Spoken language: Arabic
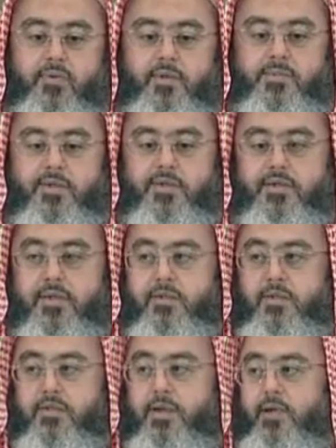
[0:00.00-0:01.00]
النبي
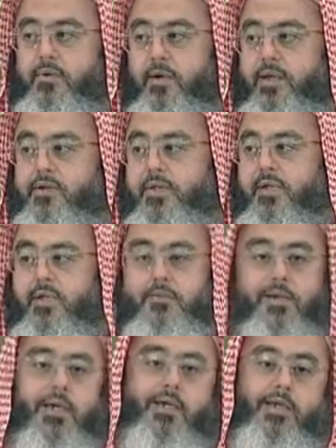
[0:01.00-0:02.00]
صلى الله عليه
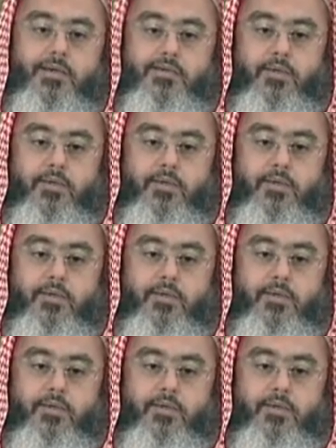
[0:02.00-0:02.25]
وسلم إليه